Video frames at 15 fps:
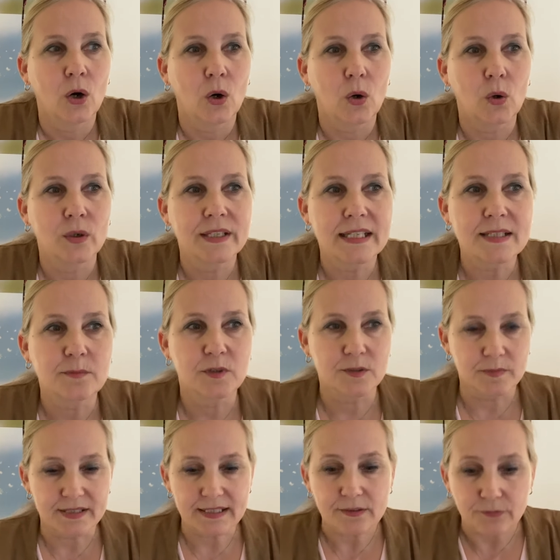Und jetzt muss
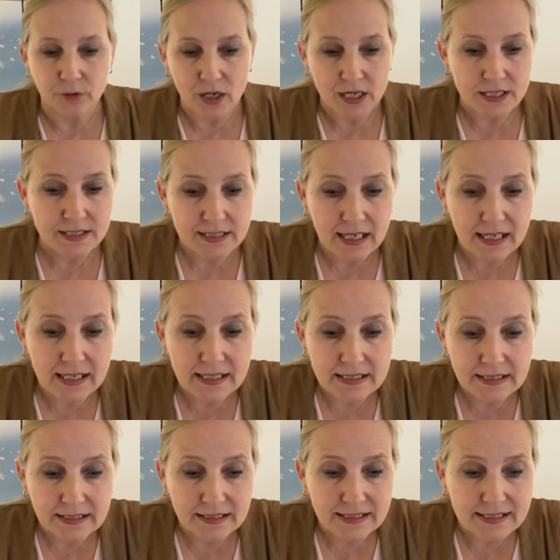man sich
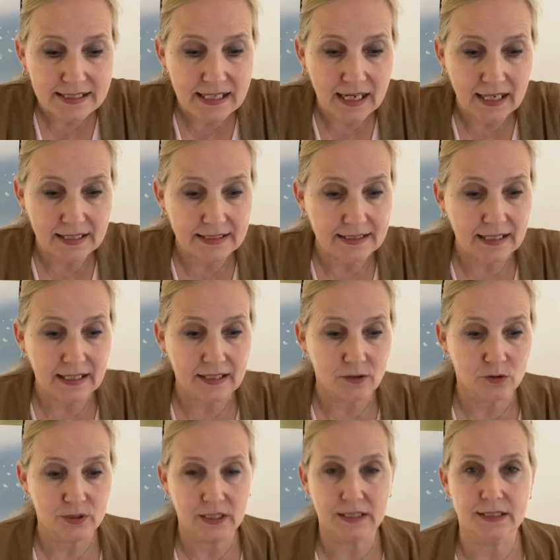vorstellen, sie hat da
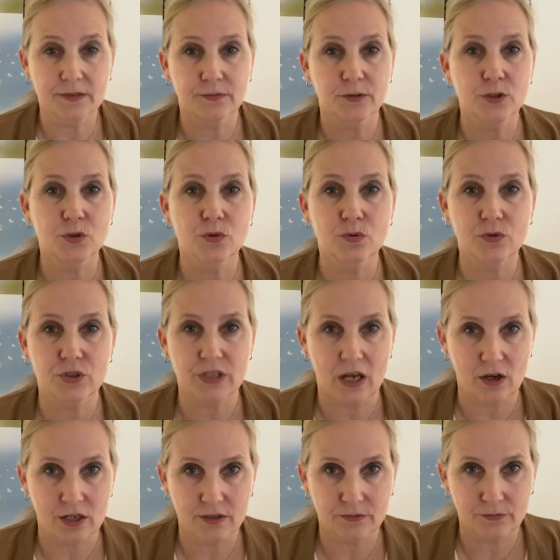hunderte von
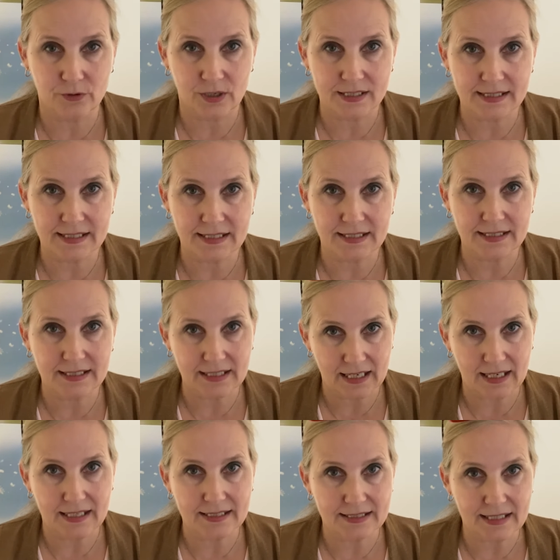Zuschauern vor sich, die
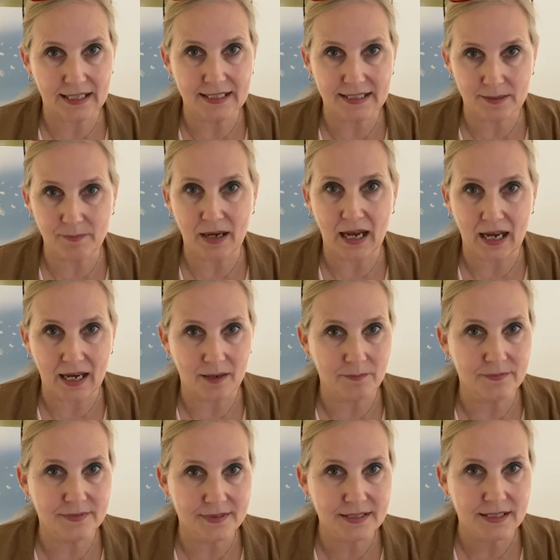halt an dem
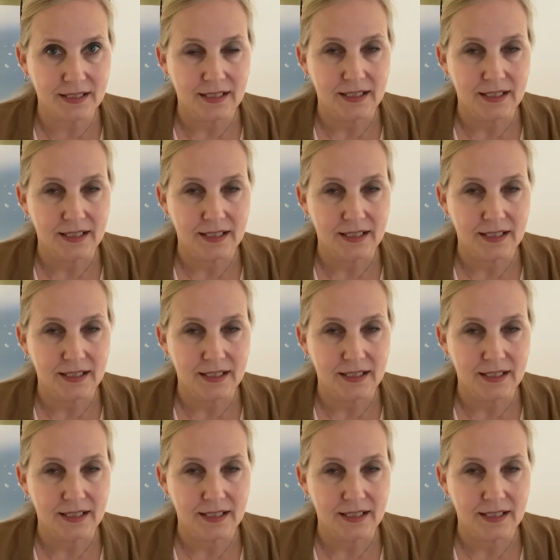Abend